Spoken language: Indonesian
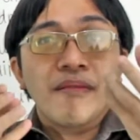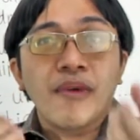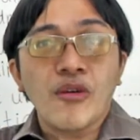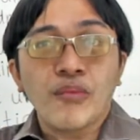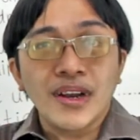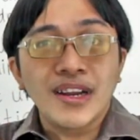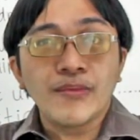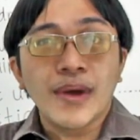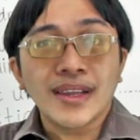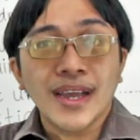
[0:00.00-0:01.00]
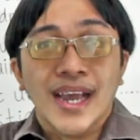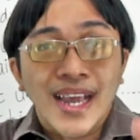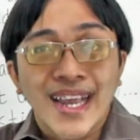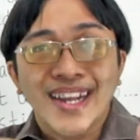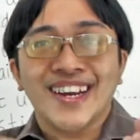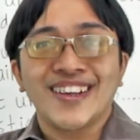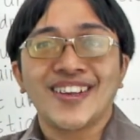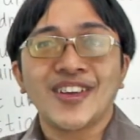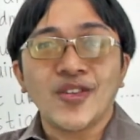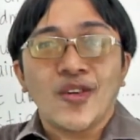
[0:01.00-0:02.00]
maupun di bahasa Inggris
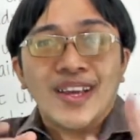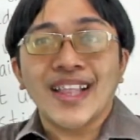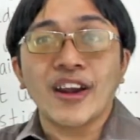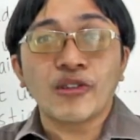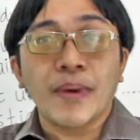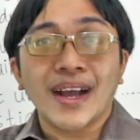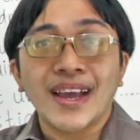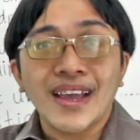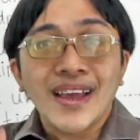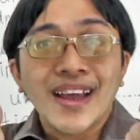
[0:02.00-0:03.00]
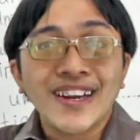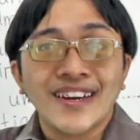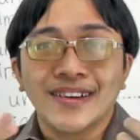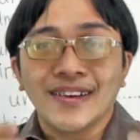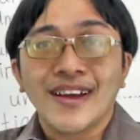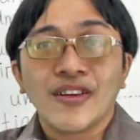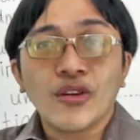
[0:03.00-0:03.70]
kok kita harus pakai the,